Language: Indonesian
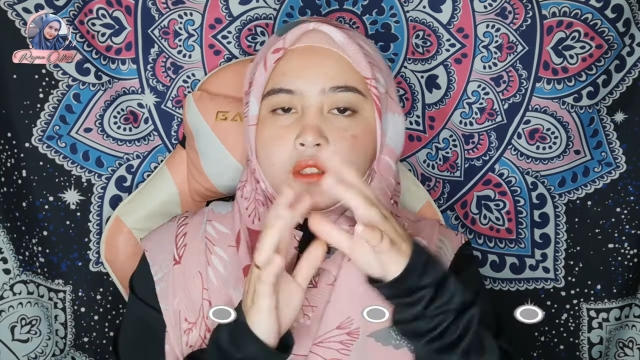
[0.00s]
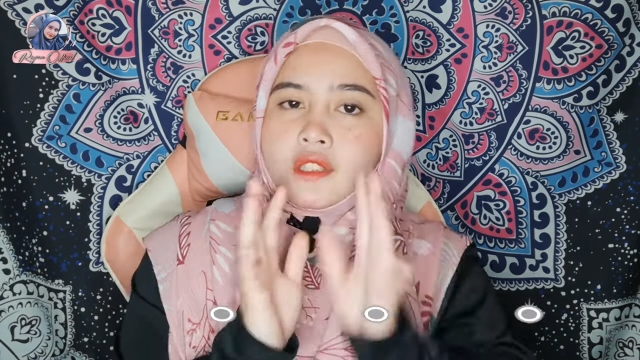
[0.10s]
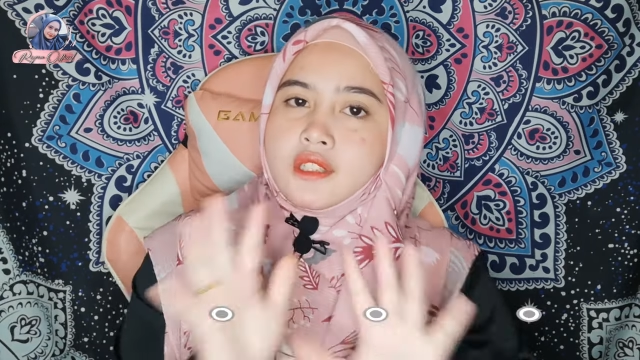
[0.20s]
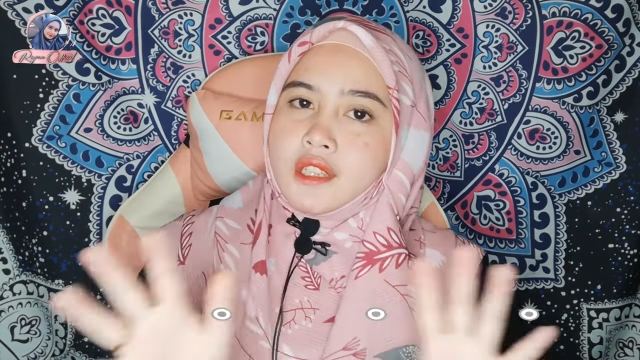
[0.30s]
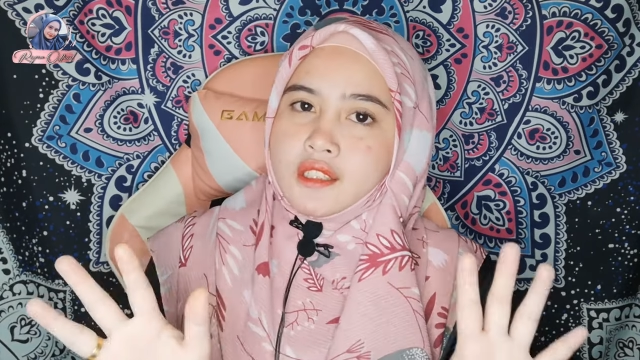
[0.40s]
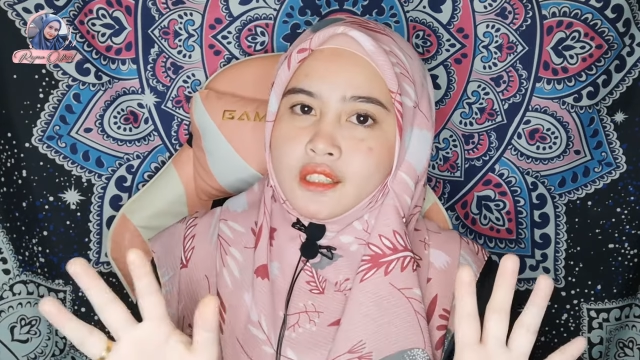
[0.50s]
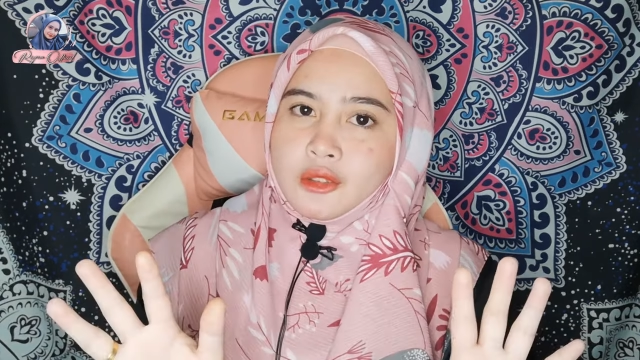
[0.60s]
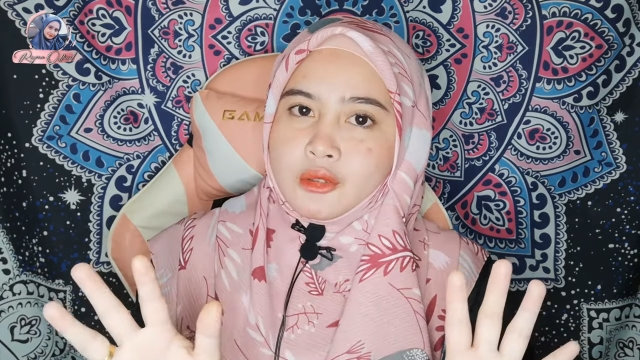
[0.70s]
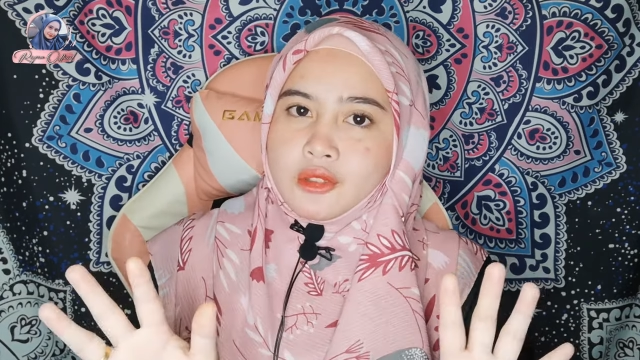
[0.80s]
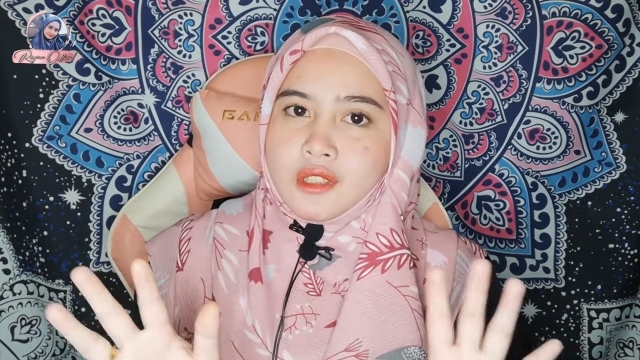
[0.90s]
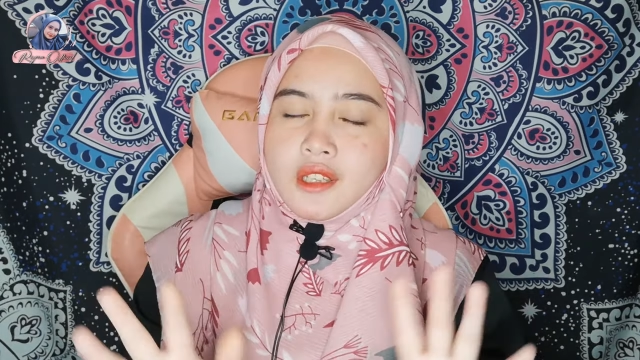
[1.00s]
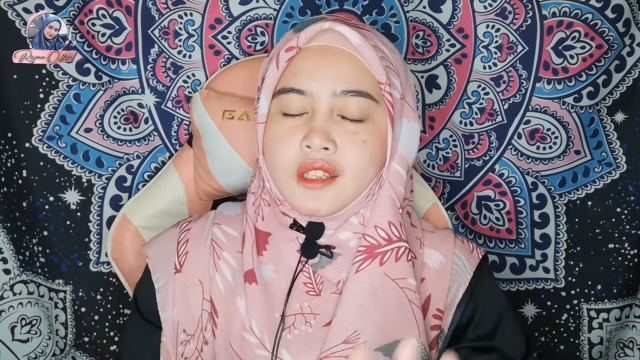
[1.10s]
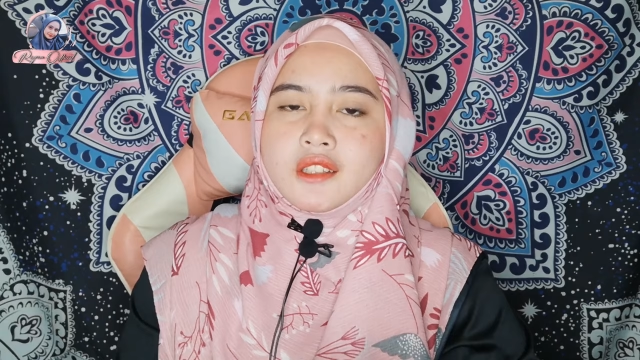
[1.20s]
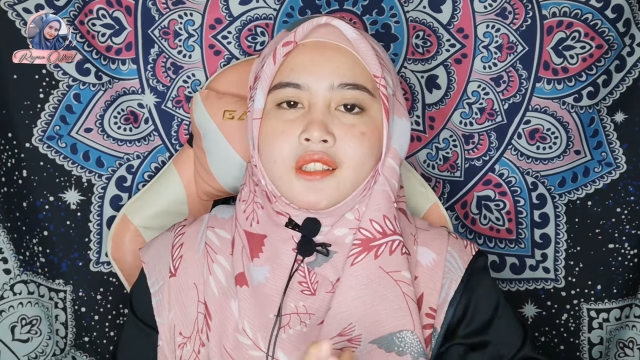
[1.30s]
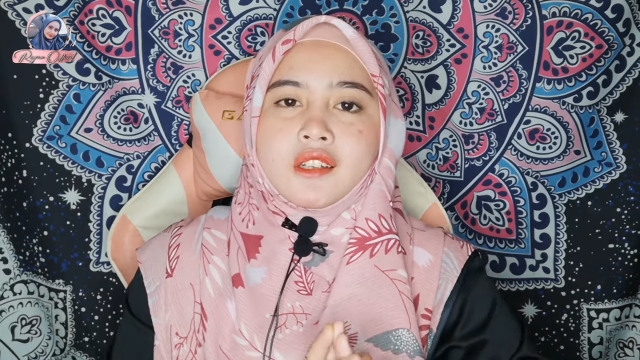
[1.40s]
Desainnya tuh
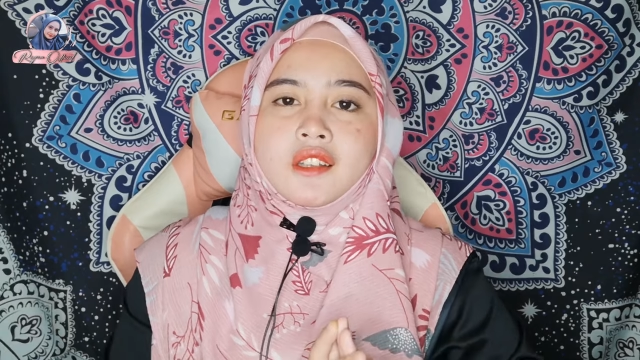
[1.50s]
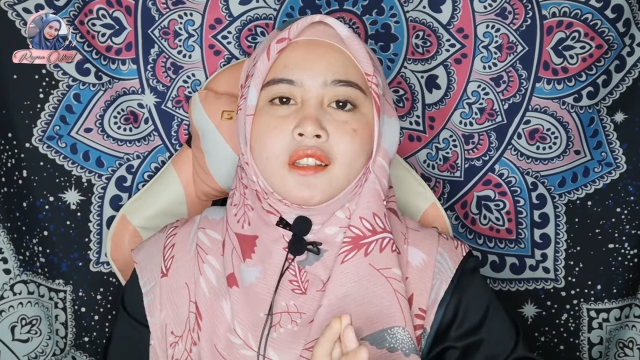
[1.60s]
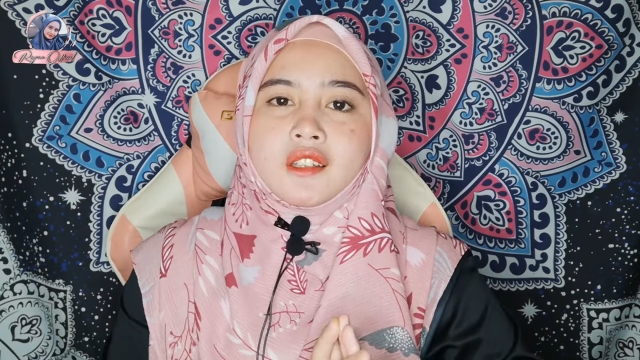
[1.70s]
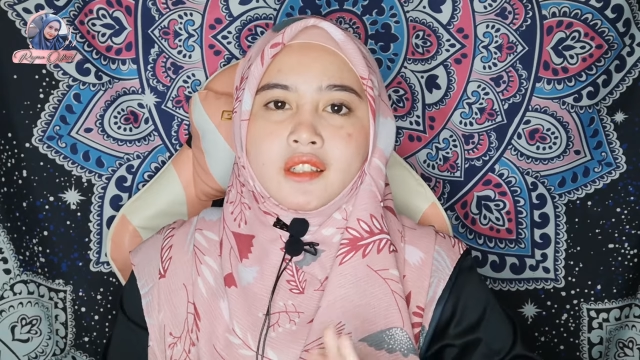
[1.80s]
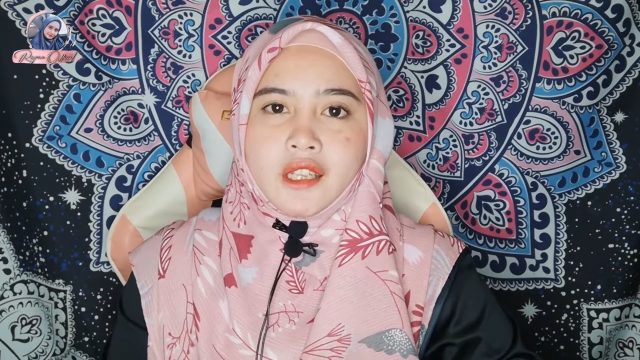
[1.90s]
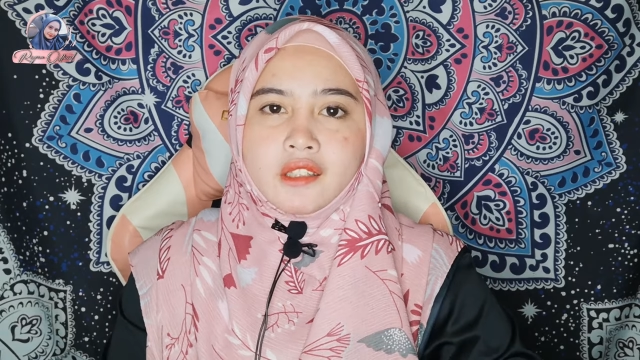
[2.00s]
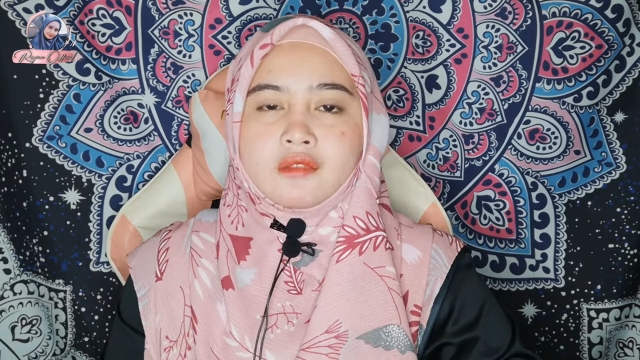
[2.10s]
sangat-sangat keren